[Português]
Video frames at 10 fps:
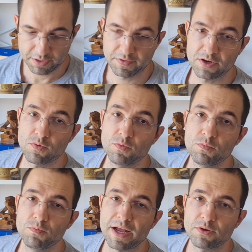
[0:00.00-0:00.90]
ele vem com
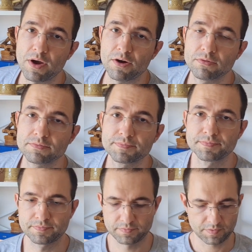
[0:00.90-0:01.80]
um manual,
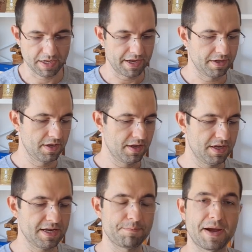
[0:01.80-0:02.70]
tá?
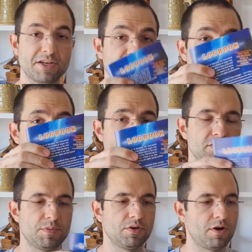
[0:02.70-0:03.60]
E na parte de trás
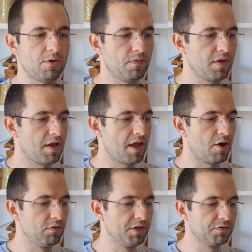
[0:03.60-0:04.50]
do manual
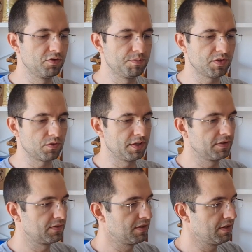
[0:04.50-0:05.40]
é o livro de
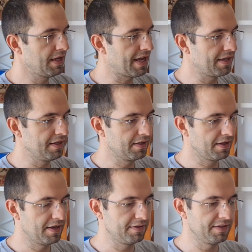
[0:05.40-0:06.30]
missões. E
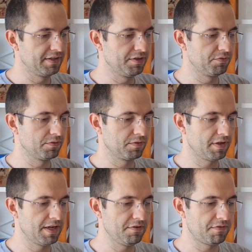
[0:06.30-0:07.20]
aí, esse livro,
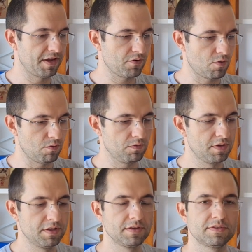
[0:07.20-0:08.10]
ele vem com
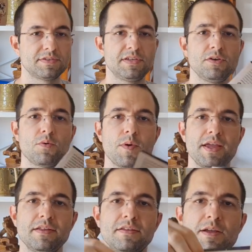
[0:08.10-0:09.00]

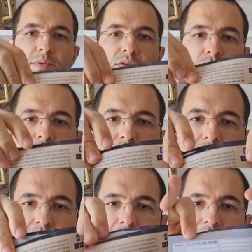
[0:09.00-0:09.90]
50
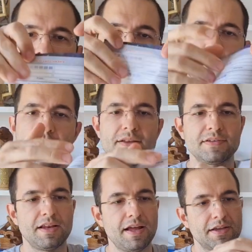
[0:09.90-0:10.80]
missões, tá?
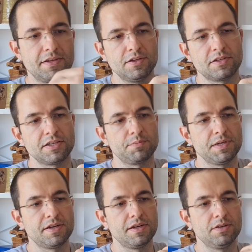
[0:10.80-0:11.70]
Começa lá aqui está
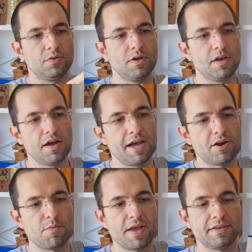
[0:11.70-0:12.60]
explicando,
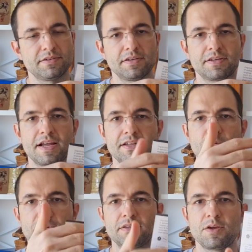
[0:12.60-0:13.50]
aí começa, cada
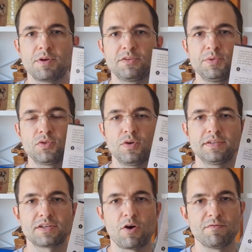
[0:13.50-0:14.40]
uma tem umas
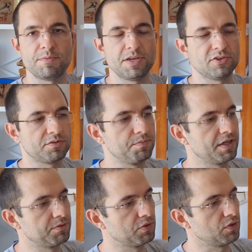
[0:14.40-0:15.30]
missões. Obviamente as
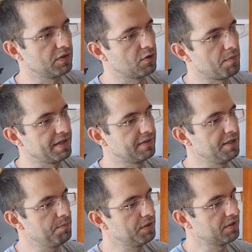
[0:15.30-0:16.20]
primeiras missões são mais
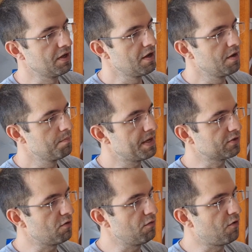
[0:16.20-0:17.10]
simples,
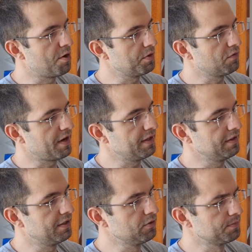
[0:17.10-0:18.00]
mas conforme tu vai
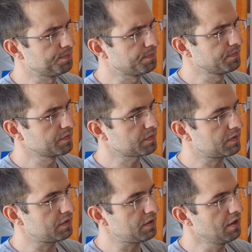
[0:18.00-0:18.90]
andando,
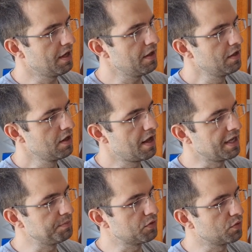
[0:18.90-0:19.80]
tá?
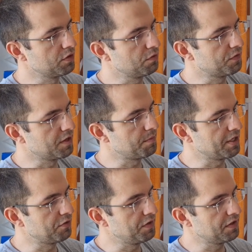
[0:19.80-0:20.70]
as missões vão ficando
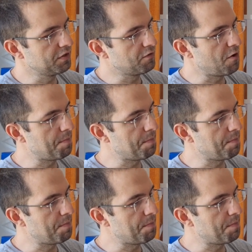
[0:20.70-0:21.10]
mais difíceis e vão